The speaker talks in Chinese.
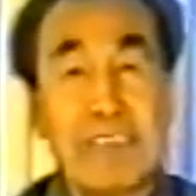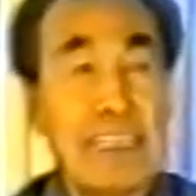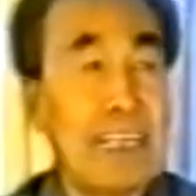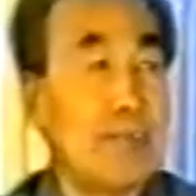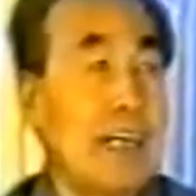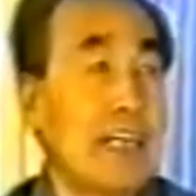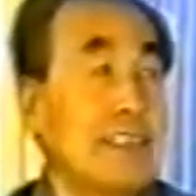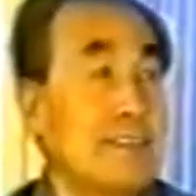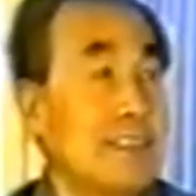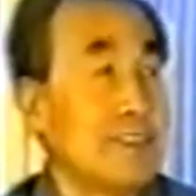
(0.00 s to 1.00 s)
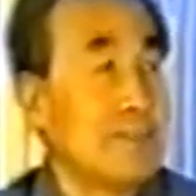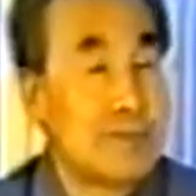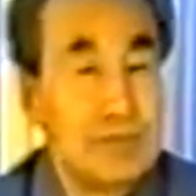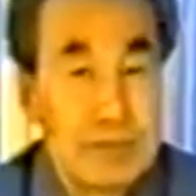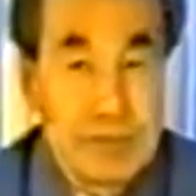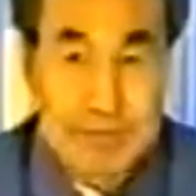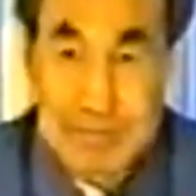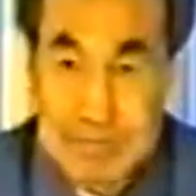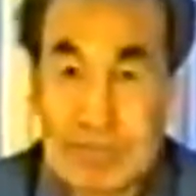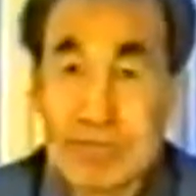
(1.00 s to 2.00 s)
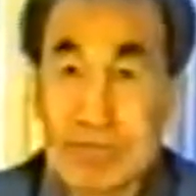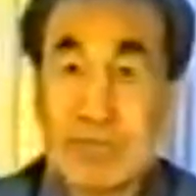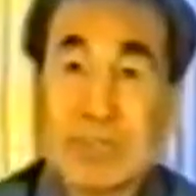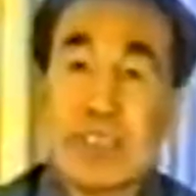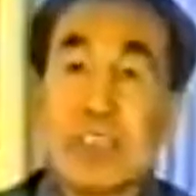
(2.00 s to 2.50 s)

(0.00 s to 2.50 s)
所以这也是历史文物的新观点嘛，嗯。